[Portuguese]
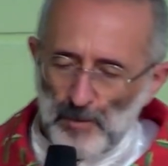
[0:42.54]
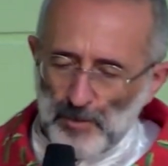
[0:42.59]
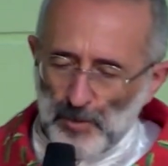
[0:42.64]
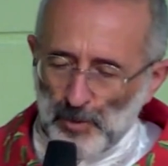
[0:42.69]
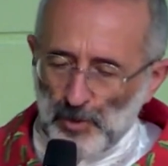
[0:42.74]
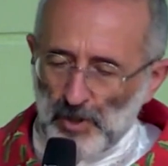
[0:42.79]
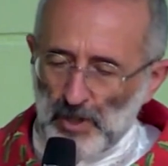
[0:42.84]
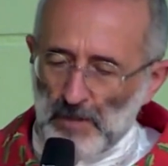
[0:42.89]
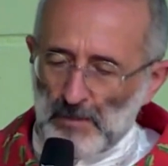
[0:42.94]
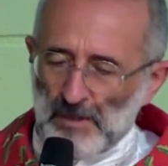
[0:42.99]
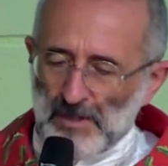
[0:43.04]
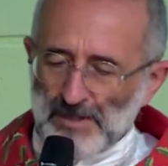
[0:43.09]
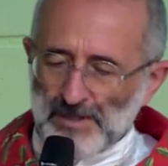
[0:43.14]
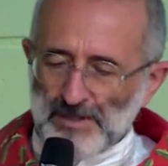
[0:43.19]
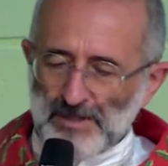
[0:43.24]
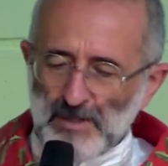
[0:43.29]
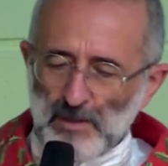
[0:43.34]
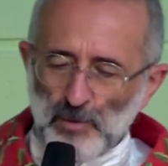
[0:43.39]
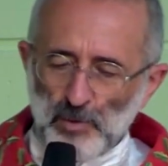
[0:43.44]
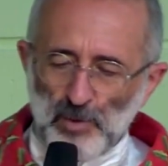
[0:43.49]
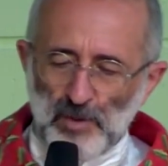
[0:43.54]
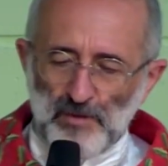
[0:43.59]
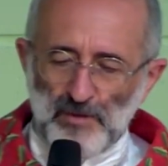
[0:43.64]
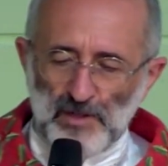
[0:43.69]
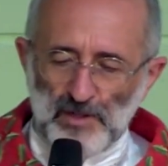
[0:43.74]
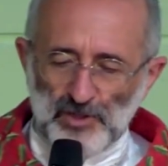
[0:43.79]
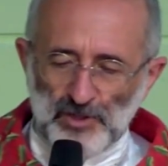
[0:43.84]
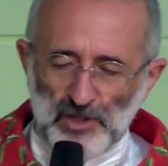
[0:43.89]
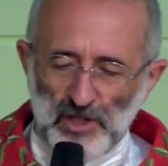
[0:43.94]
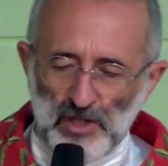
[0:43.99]
Proclamação do
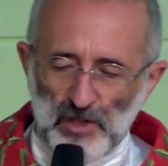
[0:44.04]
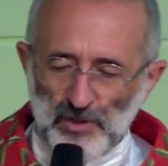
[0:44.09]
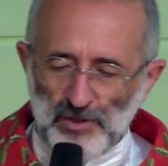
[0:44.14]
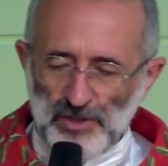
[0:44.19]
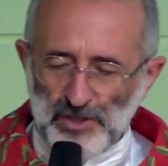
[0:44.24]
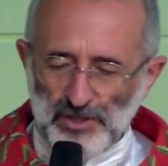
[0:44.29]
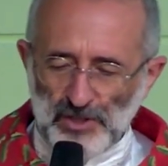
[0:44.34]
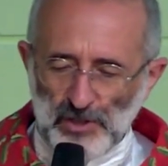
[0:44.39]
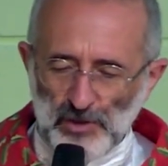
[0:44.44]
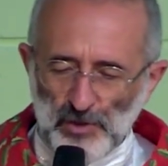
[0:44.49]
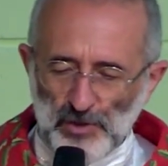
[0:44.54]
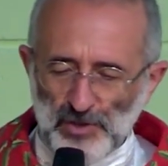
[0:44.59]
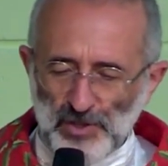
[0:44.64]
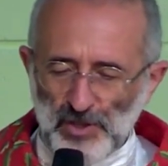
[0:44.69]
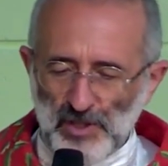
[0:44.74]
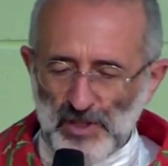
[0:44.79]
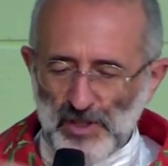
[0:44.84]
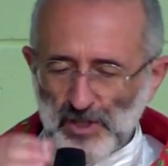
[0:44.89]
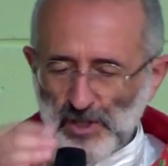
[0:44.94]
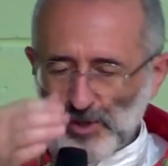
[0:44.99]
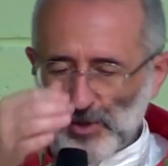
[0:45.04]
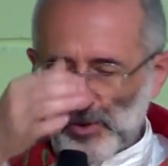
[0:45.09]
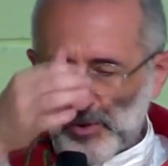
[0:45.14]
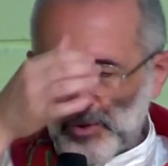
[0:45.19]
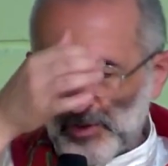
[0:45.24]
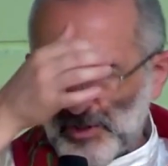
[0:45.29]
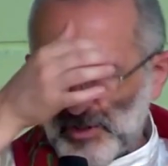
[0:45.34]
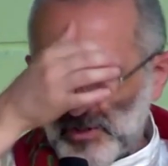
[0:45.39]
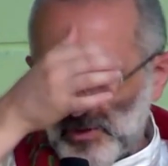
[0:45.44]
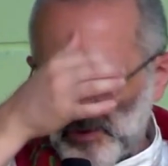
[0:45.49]
Evangelho de Jesus Cristo
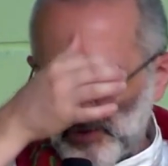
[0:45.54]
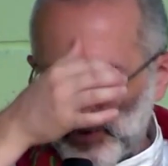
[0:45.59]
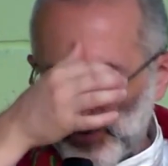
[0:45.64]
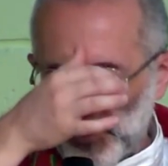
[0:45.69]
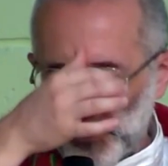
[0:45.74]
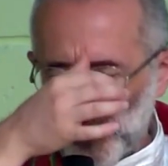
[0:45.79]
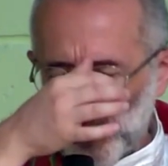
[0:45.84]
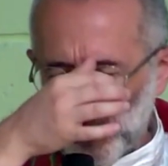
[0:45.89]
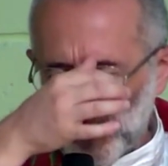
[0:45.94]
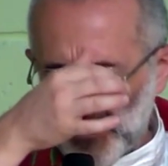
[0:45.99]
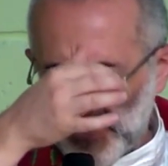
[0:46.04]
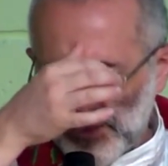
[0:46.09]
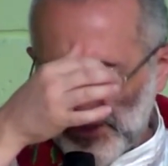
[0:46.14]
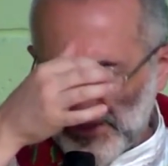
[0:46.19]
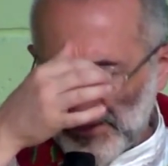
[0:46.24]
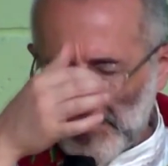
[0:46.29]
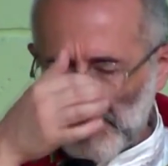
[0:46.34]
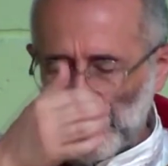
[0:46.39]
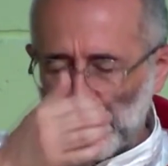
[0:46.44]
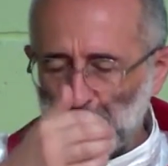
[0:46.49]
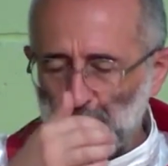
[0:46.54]
segundo Lucas.